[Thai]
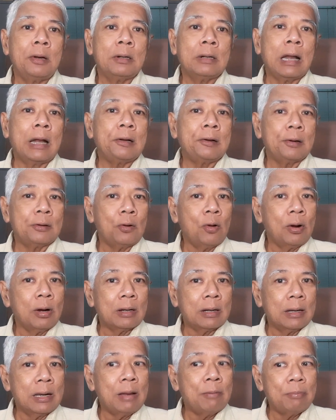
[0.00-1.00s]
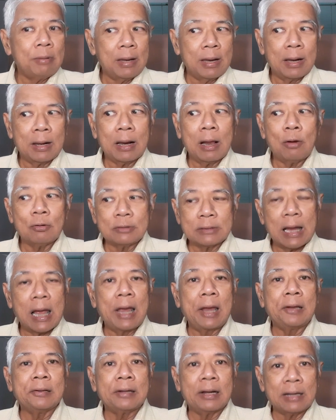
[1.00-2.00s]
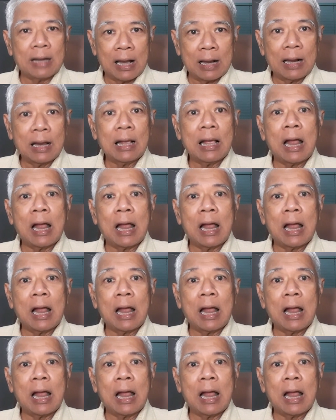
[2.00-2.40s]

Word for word: ท่านจะต้องเรียบเรียงเข้าใจสถาน